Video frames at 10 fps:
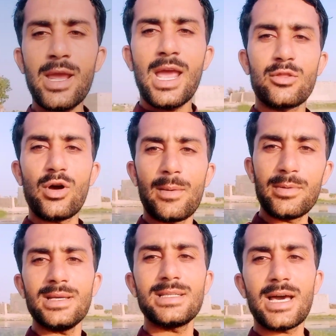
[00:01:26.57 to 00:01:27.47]
है तो
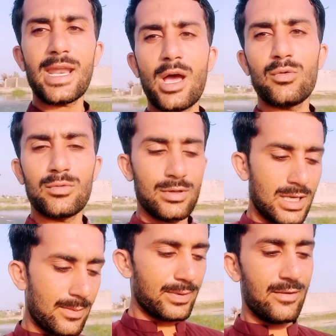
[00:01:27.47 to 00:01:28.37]
अभी मैं जा रहा हूँ
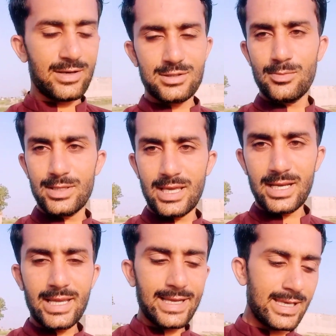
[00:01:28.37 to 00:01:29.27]
अपने फसल पे
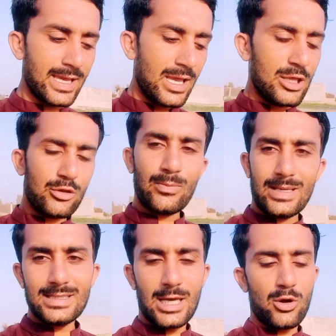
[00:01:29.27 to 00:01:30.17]
देखने के लिए तो
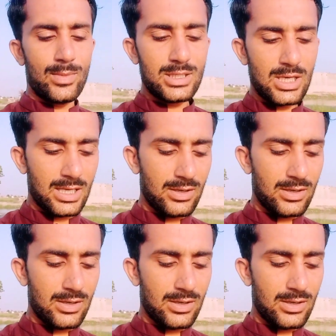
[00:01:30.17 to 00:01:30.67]
पैदल जा रहा हूँ मैंने चला